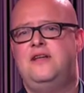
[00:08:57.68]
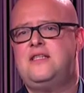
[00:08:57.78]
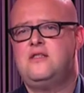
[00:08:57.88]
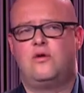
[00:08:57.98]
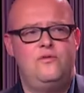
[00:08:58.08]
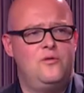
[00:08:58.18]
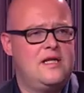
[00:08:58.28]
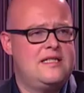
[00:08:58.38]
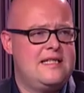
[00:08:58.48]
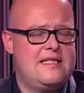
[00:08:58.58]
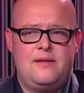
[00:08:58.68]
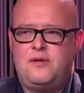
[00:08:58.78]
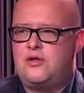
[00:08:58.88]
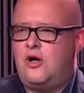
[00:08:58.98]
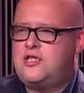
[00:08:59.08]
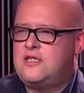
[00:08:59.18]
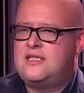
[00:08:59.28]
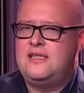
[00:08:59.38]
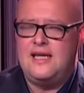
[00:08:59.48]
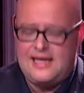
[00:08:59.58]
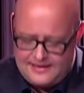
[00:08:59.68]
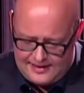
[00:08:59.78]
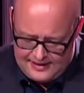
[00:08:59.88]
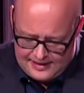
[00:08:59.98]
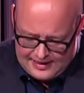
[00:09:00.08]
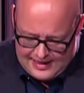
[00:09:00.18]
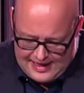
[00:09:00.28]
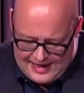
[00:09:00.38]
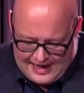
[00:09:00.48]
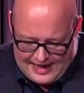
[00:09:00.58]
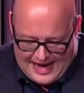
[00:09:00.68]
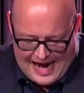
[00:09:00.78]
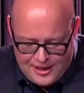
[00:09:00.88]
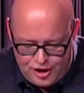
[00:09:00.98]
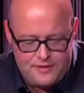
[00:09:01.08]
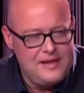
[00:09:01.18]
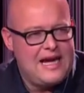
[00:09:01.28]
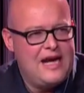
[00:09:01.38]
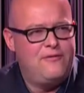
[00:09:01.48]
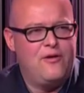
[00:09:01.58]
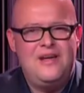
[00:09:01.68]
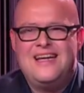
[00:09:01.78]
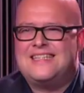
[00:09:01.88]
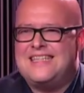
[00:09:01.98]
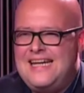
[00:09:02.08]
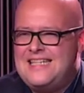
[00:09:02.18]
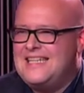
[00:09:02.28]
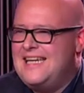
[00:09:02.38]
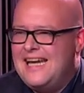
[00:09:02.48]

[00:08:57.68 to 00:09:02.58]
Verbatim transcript: wissen, Rundfunkgesetzgeber in Deutschland sind die Länder, eine Einstimmigkeit von 16